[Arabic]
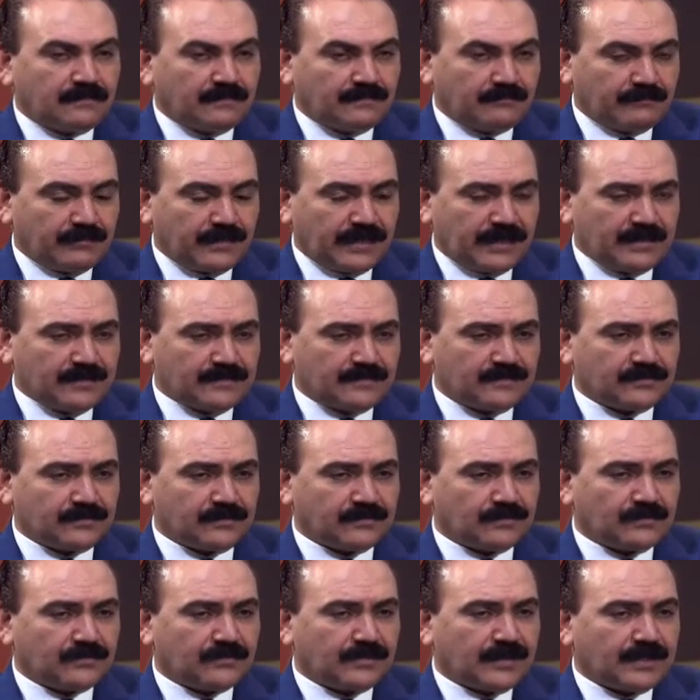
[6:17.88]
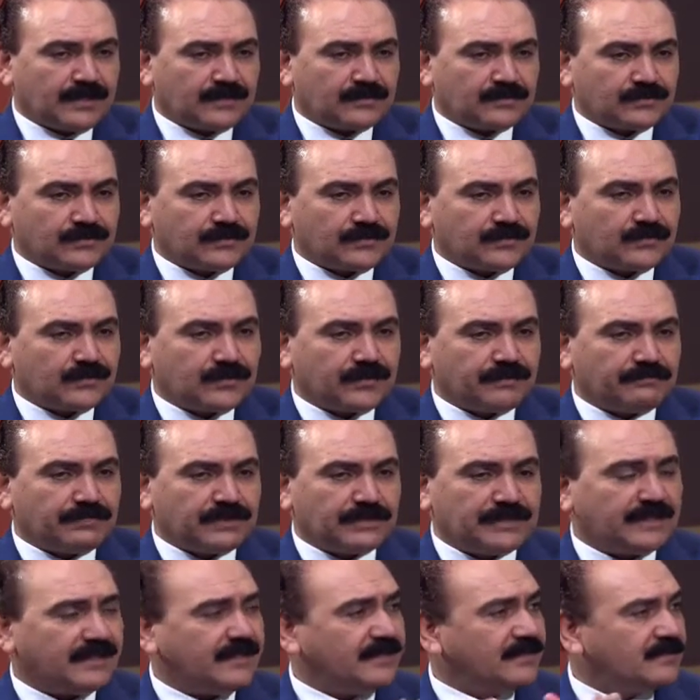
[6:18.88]
بحيث انه هو حيث انه هو
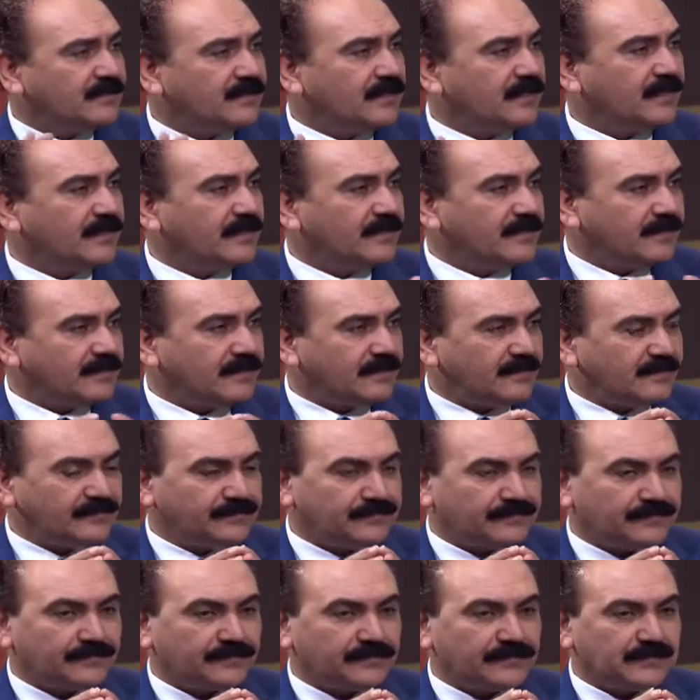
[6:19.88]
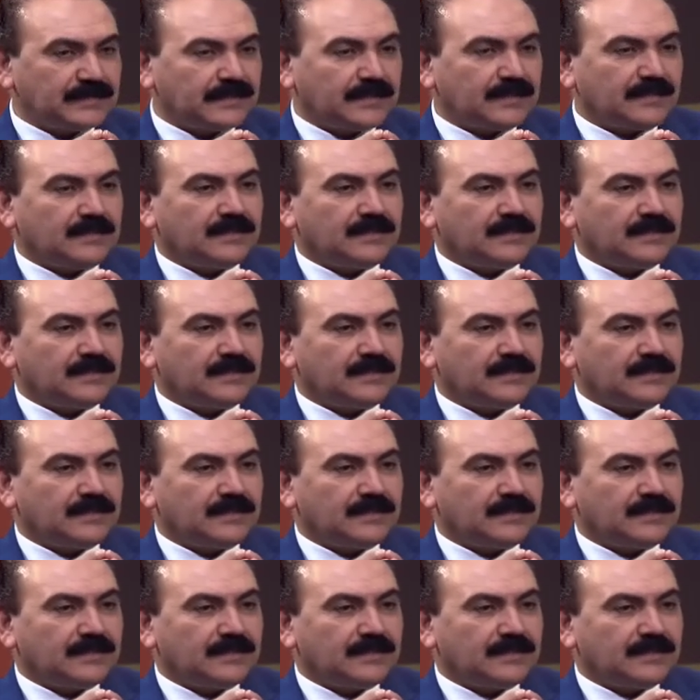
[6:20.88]
بدايه الخليقه مم. مم.